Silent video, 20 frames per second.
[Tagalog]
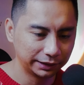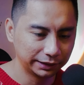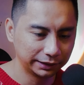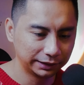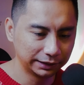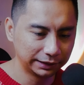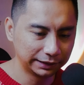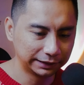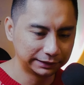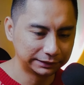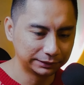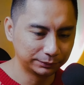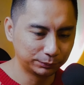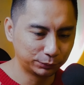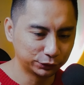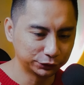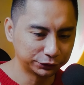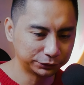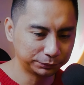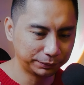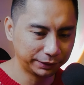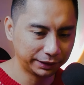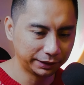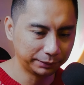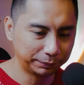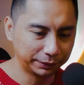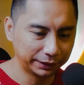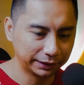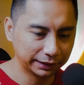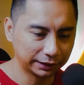Kinilig si Boss
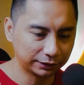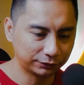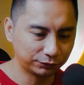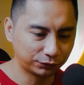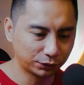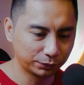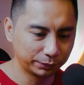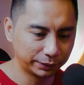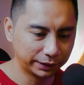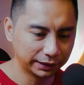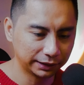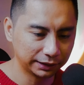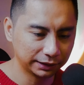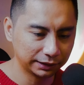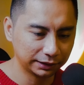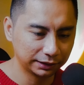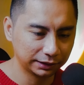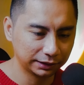B, Peanut from Hell.